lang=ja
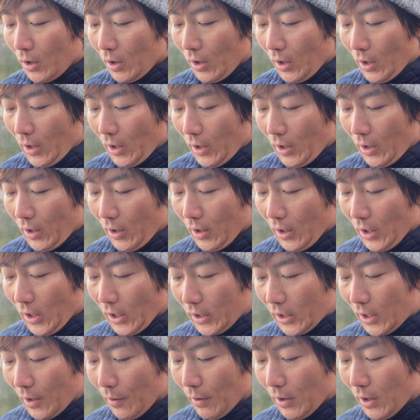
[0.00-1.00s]
えー、
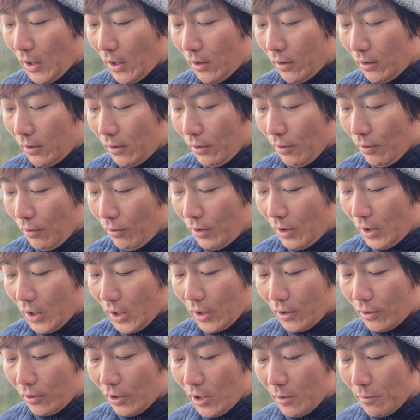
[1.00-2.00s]
果ては
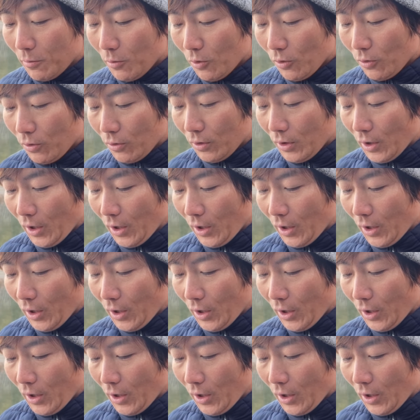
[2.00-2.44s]
ノンラグでも、